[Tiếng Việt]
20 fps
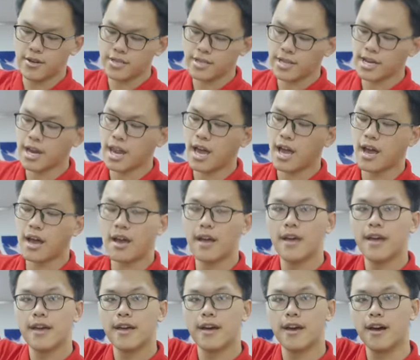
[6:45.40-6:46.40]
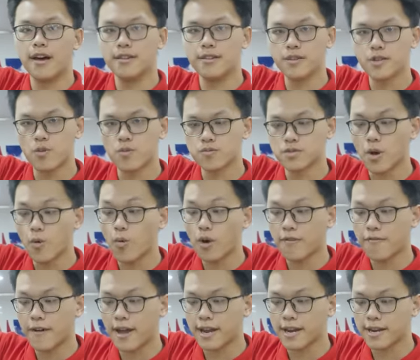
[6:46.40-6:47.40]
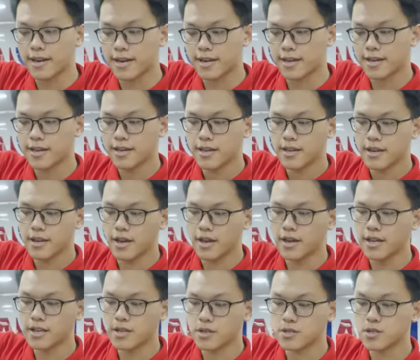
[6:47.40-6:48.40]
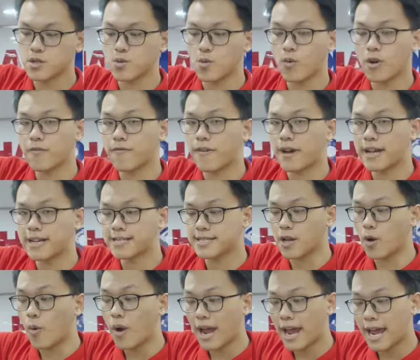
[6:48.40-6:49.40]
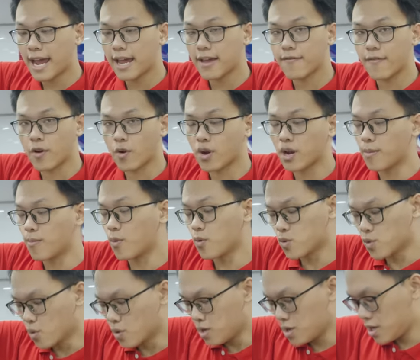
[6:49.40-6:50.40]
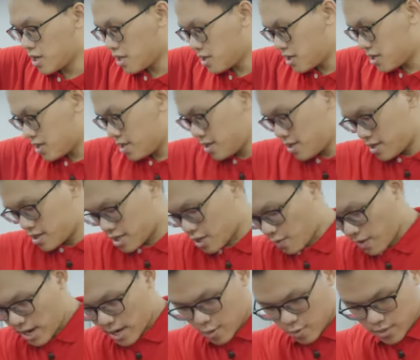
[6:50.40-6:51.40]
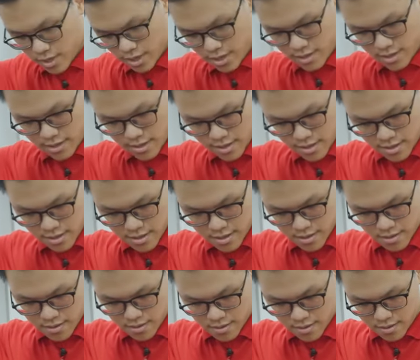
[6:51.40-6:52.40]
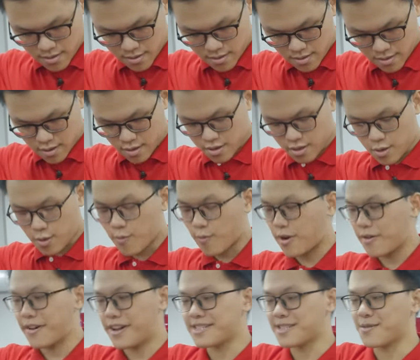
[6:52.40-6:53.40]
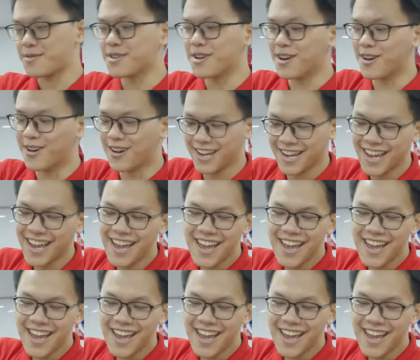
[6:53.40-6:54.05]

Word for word: đó chính là những cục râu wifi này đây. Đấy, nó sử dụng wifi 6E và có cả bluetooth nữa. 6E đúng nhỉ? Không, wifi 6 thường rồi.